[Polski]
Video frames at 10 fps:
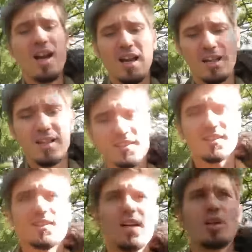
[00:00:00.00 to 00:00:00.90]
Ale nie jest
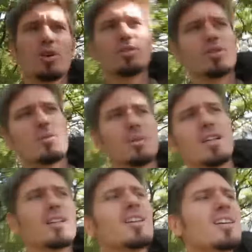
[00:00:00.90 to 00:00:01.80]
na tyle gorąco, żeby
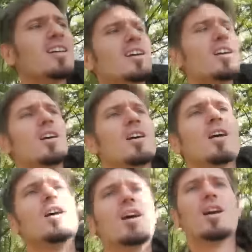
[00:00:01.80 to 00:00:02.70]
ten
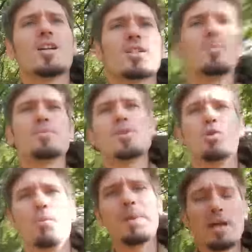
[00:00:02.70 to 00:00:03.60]
E, żebym się
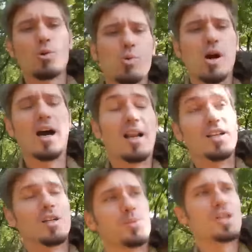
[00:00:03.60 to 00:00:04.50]
upiekł,
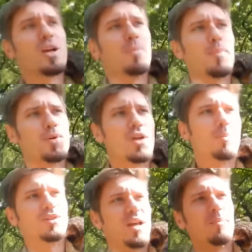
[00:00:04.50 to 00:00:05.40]
ale się przeziębię później,
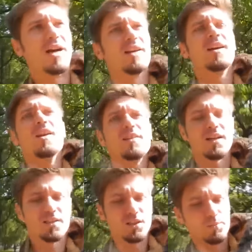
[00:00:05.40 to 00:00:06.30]
bo zdejmę,
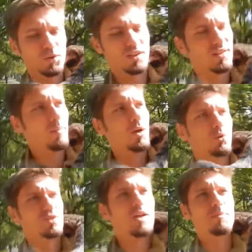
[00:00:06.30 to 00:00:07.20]
teraz się spocę, zdejmę
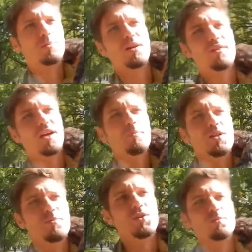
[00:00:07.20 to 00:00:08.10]
kurtkę i mnie przewieje i
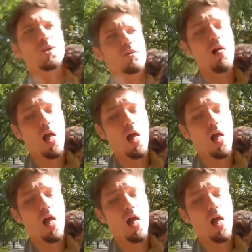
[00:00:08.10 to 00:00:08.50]
będzie mi zimno.